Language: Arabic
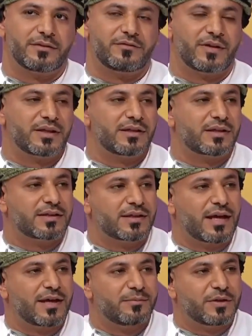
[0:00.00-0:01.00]
فريق
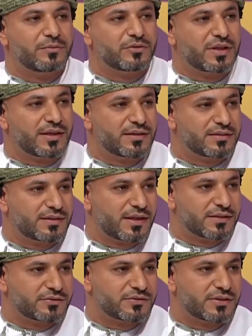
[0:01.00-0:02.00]
كامل متعدد
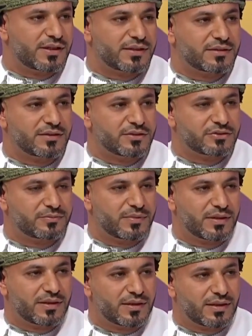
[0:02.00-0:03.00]
التخصصات
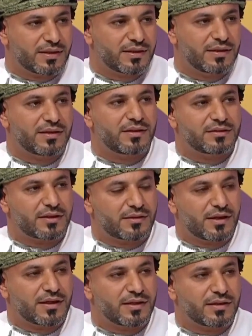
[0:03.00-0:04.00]
يشمل
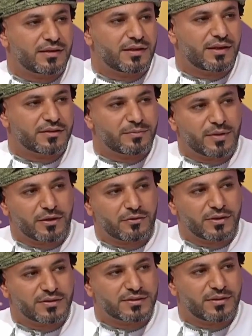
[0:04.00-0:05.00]
جراحين أطباء
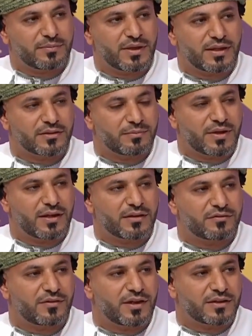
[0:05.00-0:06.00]
الغدد الصماء أطباء
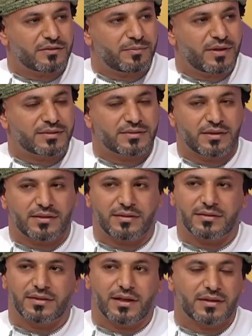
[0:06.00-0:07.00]
الأطفال أطباء
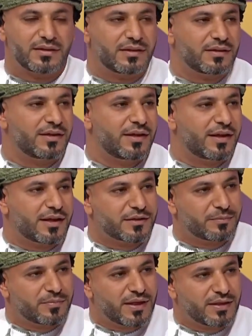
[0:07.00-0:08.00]
الصدر التخدير
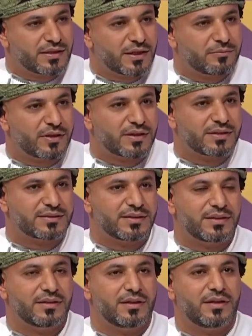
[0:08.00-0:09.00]
أطباء العناية
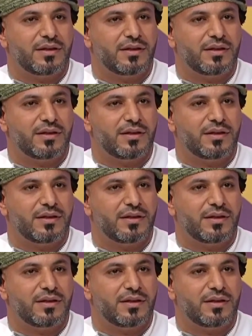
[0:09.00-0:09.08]
المركزة